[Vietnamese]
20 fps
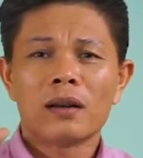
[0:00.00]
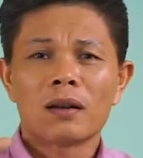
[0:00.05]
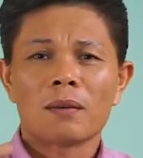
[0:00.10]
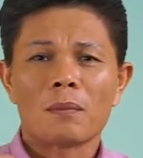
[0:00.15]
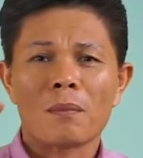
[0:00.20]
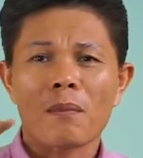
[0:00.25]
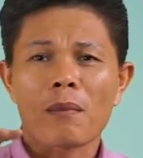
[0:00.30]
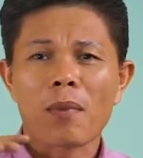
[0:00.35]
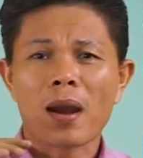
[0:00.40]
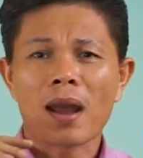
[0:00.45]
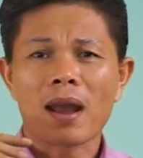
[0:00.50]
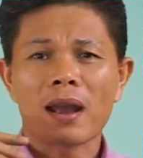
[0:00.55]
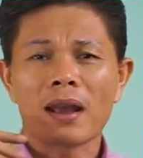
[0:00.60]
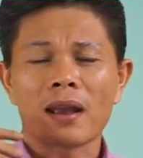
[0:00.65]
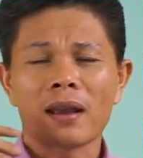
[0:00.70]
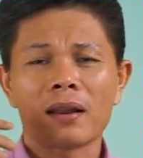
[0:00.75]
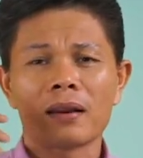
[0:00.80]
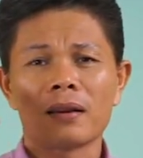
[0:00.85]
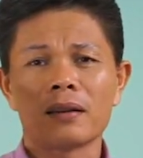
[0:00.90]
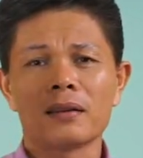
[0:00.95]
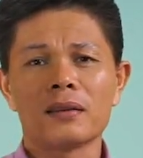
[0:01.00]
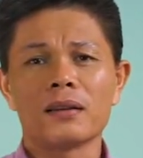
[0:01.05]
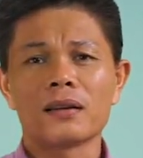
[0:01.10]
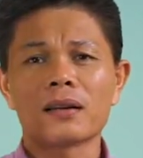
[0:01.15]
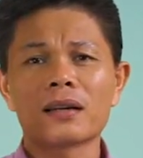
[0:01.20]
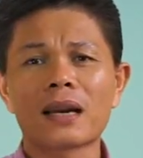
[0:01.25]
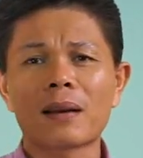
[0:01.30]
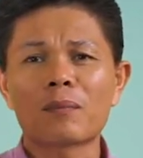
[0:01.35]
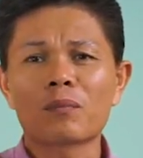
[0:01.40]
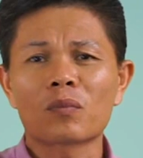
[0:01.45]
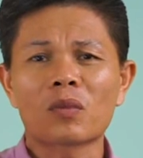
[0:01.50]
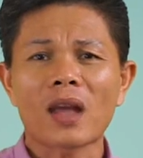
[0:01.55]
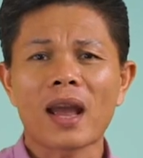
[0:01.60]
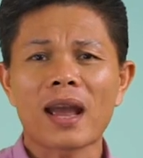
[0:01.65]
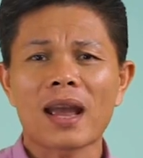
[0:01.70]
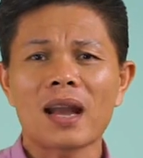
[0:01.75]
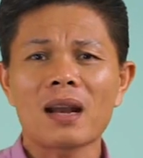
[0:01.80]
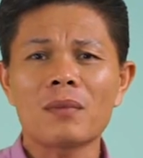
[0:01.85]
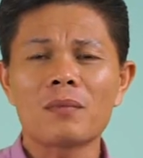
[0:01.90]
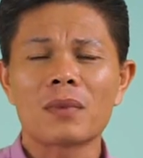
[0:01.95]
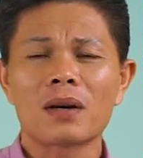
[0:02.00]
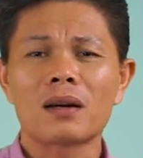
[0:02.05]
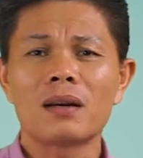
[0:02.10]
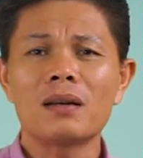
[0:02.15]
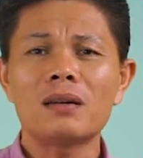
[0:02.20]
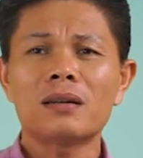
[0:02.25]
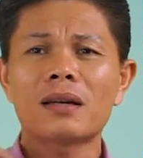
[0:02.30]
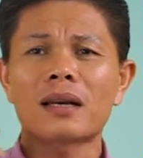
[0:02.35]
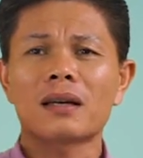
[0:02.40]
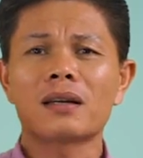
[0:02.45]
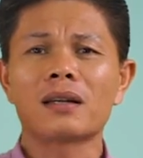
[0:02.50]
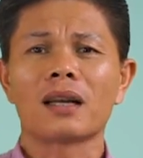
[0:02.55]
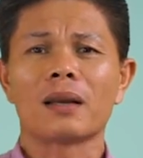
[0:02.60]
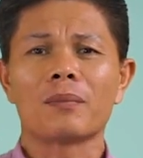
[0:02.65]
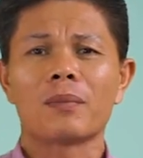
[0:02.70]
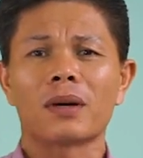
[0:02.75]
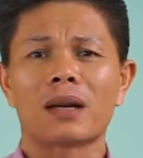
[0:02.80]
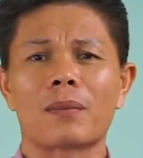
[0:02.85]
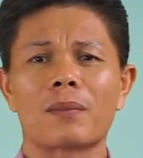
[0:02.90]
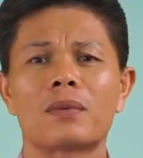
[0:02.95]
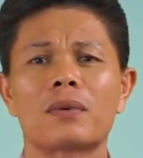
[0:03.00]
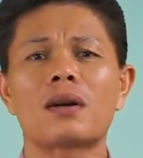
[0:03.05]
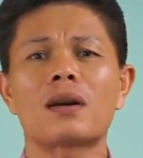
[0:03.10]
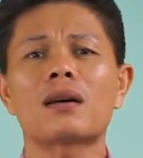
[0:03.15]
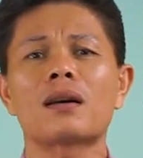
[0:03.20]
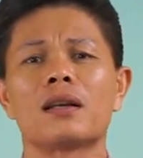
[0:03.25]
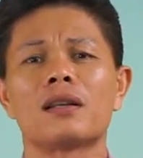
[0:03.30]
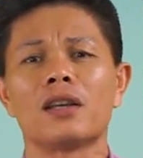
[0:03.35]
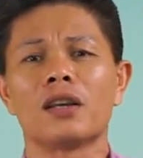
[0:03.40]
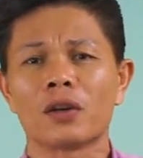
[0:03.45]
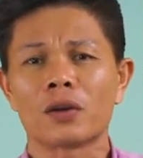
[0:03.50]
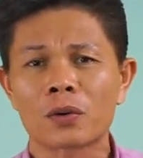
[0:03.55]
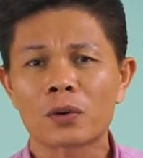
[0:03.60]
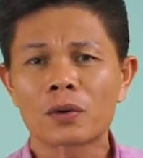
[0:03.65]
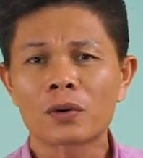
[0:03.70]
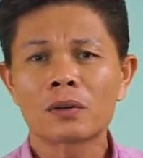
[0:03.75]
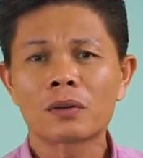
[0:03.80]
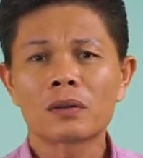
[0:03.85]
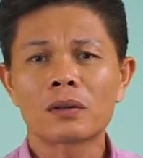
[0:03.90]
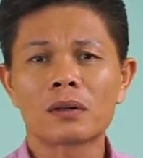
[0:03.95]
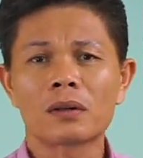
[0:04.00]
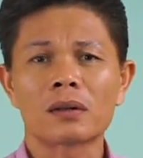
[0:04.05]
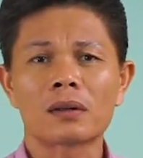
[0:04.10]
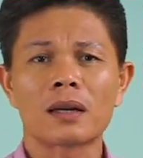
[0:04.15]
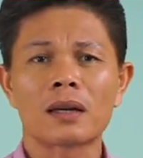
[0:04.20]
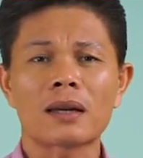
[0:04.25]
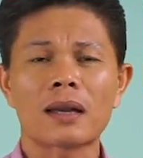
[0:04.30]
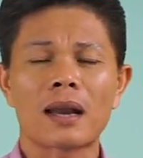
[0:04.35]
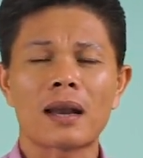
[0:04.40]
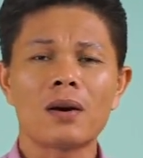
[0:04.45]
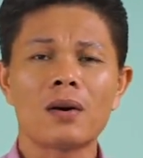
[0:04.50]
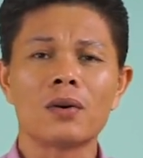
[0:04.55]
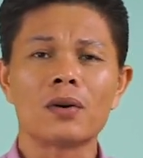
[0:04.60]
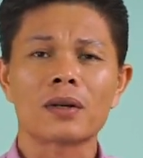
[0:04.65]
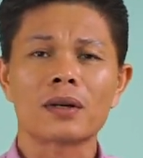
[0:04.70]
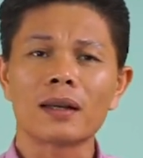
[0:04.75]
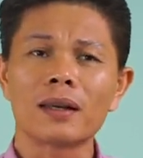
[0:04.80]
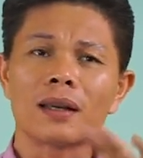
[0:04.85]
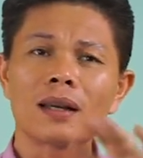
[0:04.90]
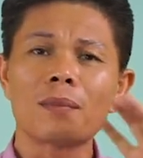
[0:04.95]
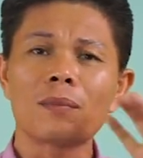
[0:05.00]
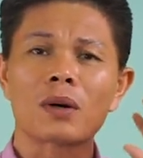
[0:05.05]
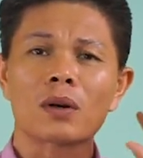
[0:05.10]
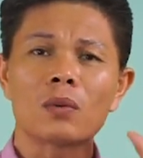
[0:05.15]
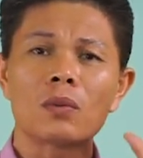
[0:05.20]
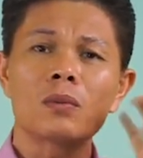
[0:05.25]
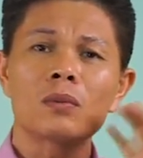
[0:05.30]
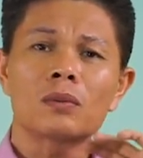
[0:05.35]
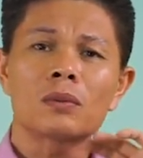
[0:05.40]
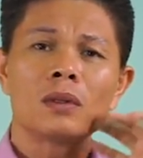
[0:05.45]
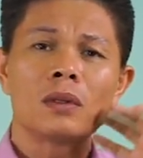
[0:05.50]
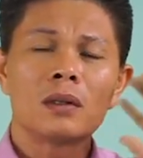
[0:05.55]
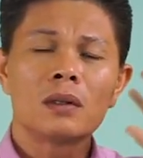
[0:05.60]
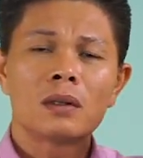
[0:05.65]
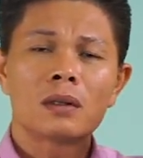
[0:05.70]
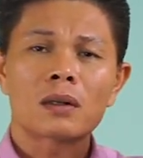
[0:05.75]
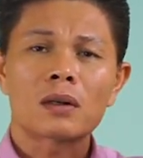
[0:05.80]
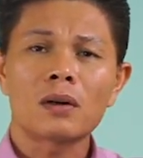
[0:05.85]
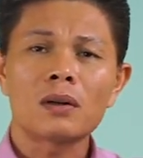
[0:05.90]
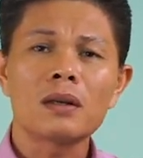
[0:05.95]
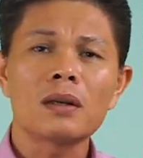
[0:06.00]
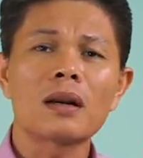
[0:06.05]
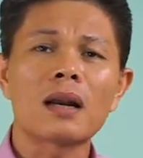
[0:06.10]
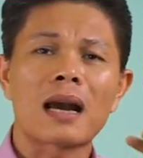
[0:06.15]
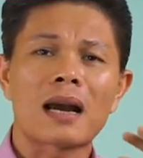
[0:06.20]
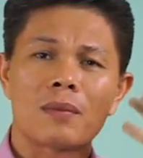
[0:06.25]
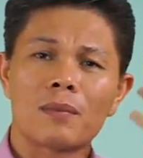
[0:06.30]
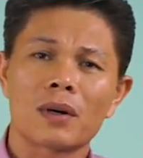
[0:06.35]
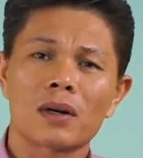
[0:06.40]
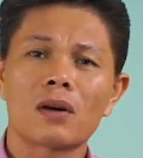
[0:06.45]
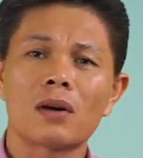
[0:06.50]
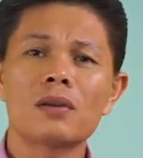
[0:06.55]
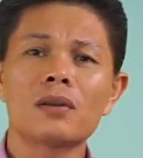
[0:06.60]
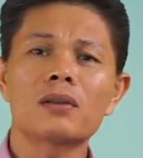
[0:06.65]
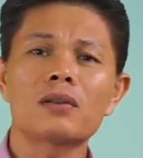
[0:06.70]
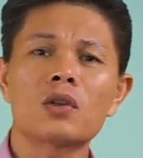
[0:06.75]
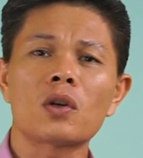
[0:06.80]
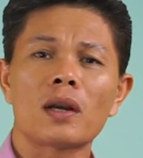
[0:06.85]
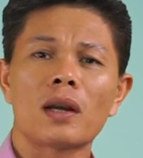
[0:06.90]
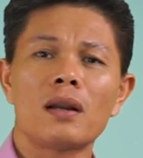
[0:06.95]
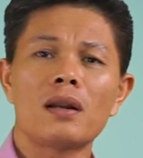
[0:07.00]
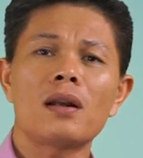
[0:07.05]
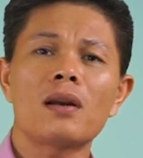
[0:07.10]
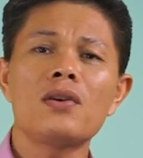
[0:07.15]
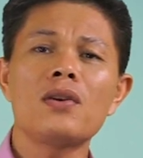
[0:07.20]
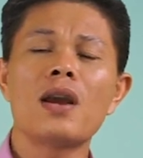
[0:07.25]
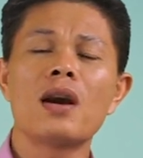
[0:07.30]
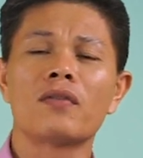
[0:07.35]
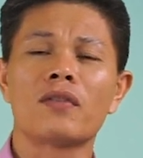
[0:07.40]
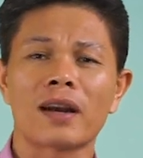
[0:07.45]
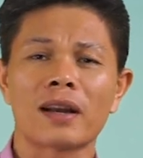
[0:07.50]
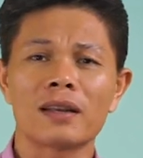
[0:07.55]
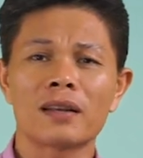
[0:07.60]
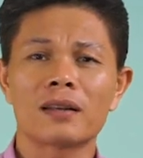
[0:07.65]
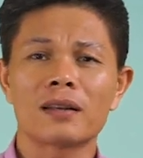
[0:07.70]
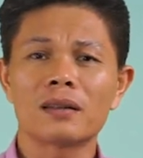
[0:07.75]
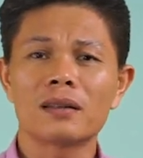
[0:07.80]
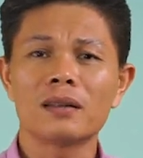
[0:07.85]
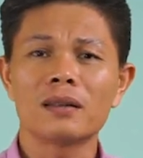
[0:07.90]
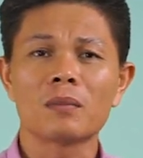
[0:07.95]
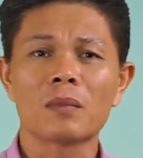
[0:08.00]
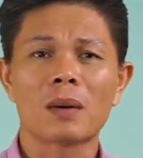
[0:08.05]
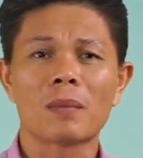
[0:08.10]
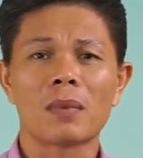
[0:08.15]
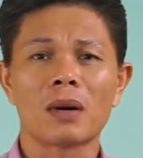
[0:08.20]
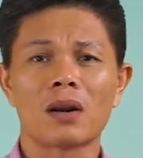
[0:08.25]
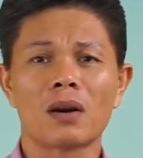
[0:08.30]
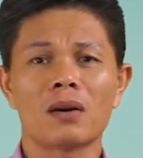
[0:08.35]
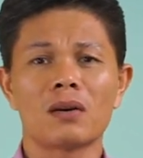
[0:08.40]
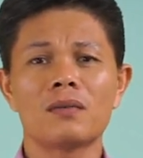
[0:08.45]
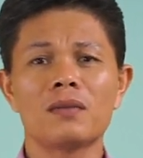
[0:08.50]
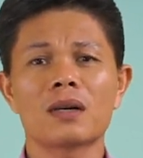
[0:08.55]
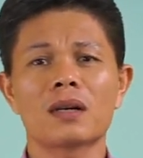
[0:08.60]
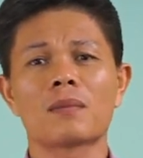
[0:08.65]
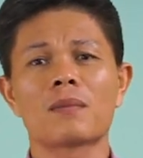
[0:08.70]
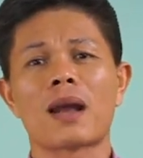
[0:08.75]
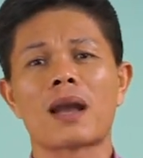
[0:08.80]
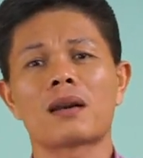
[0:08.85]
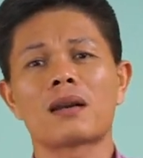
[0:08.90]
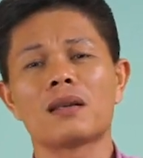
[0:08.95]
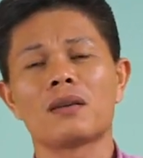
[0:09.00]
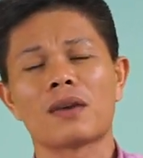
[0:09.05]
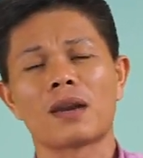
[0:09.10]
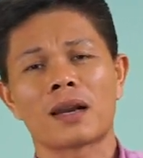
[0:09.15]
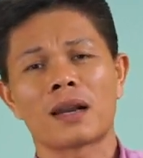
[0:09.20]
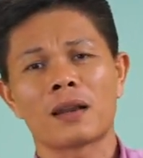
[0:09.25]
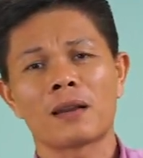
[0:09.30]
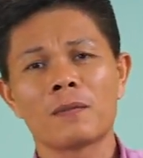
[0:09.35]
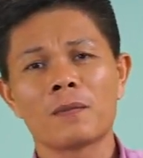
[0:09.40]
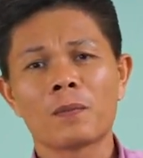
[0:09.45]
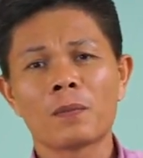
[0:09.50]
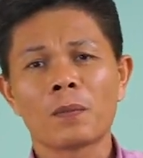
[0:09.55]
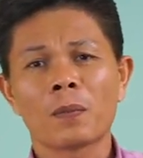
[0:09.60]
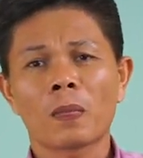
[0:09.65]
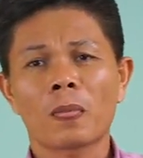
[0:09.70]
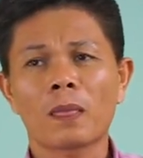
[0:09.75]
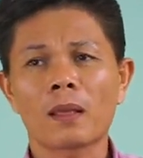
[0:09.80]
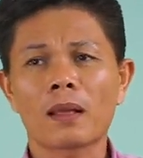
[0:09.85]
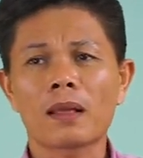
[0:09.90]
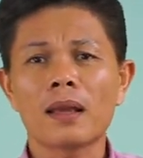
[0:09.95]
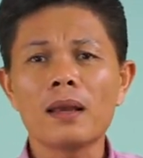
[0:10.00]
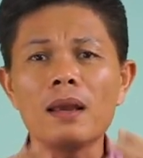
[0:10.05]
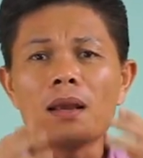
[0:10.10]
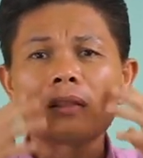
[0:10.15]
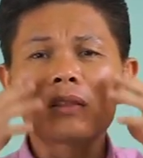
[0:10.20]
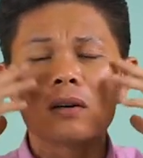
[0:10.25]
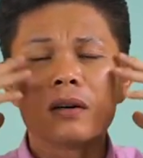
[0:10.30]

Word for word: mà những năm tháng mình đứng ra khởi nghiệp mình gặp rất là nhiều ờ, kể cả hồi kia mình cũng có những lần mình có những suy nghĩ nó như vậy nhưng mà mình nói với các bạn nó như vậy này ừ, cái ý